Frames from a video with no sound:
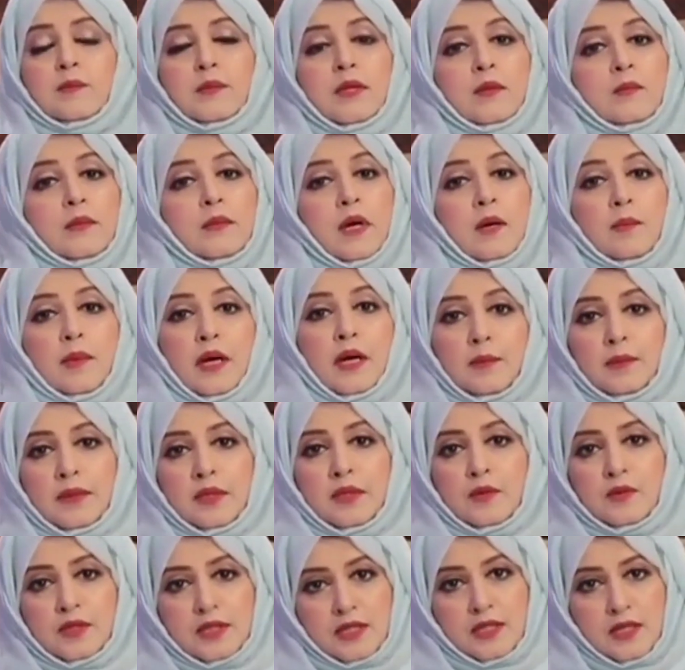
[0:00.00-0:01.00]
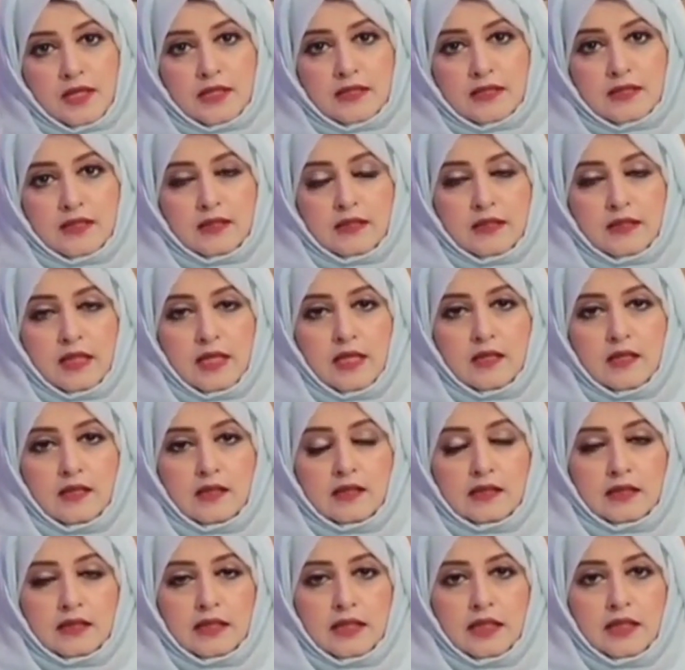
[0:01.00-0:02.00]
लेकिन अपने माँ बाप की उस तरह इज़्ज़त
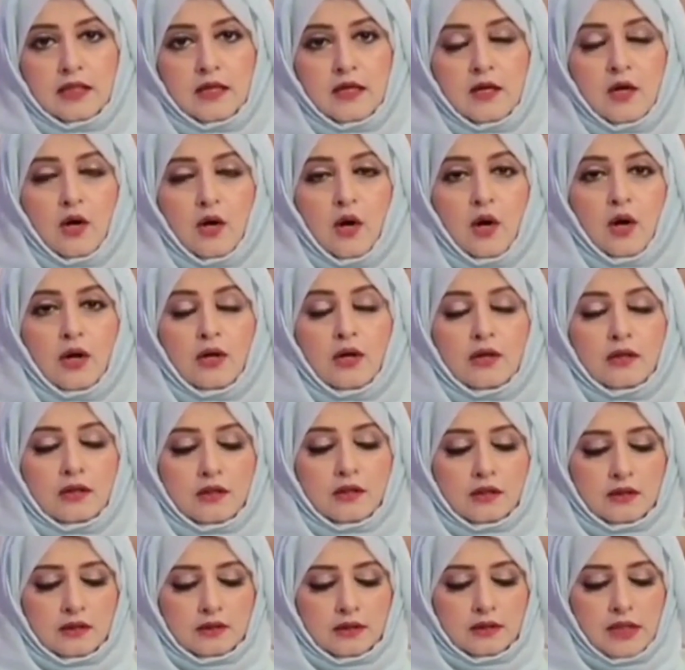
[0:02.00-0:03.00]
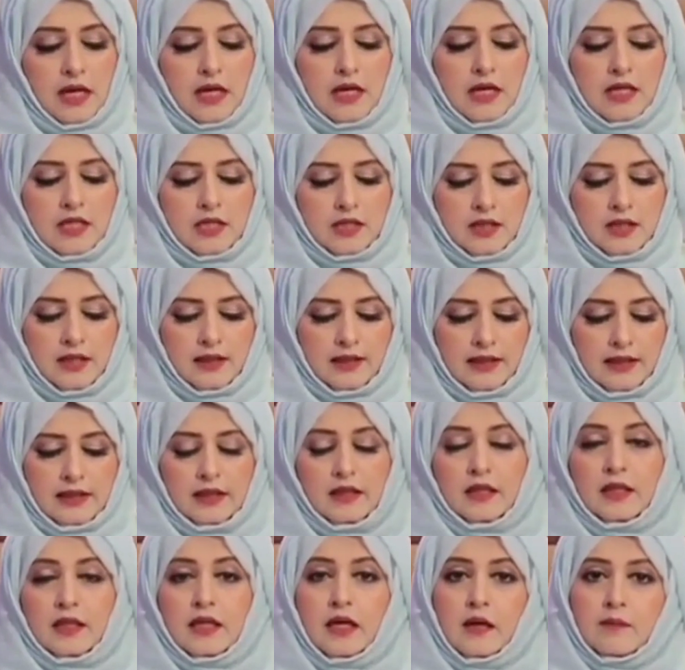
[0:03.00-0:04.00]
नहीं करती और यकीन
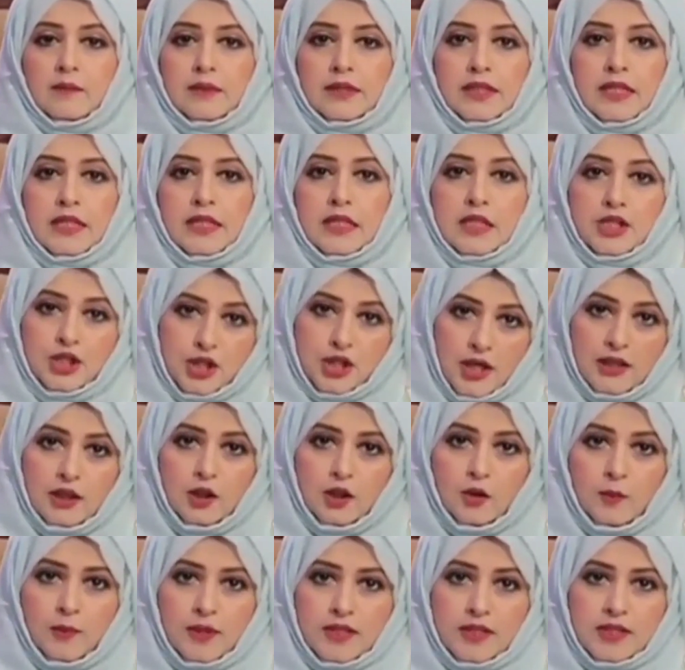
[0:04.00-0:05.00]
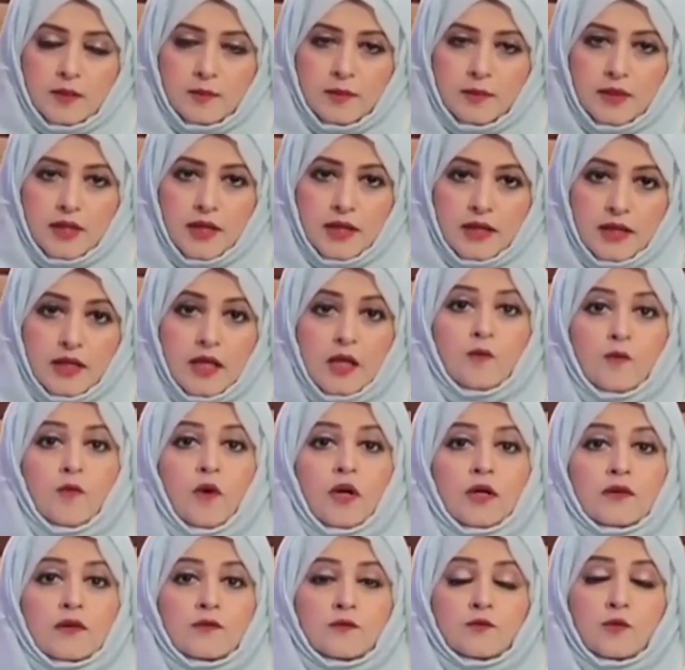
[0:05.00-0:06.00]
जाने ये क़्यामत की निशानियों में से भी है कि
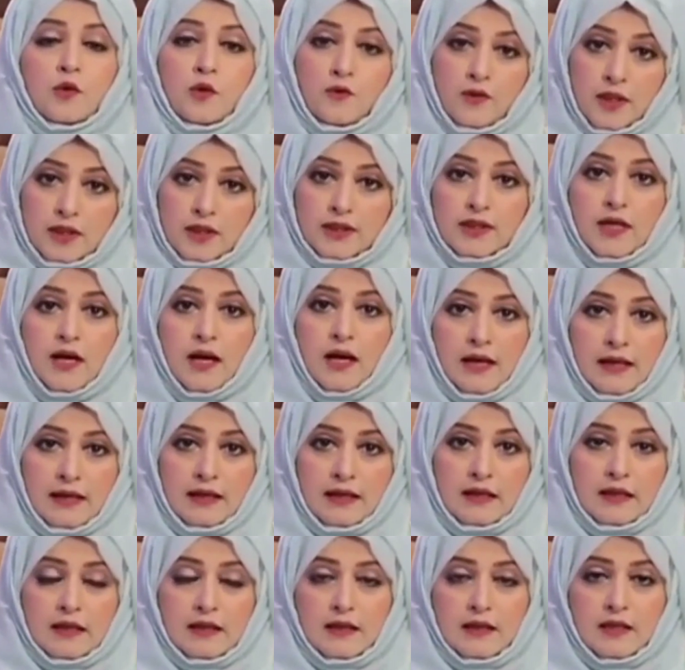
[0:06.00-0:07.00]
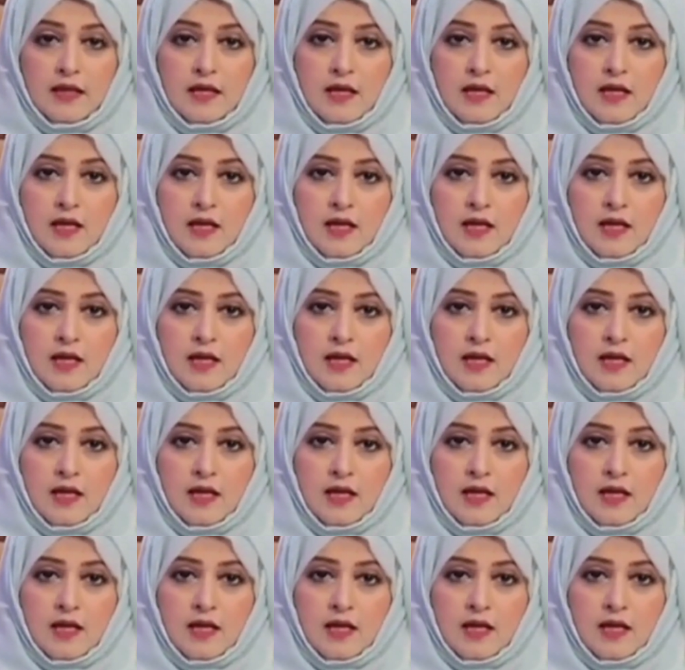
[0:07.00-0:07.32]
एक वक्त वो वक्त आएगा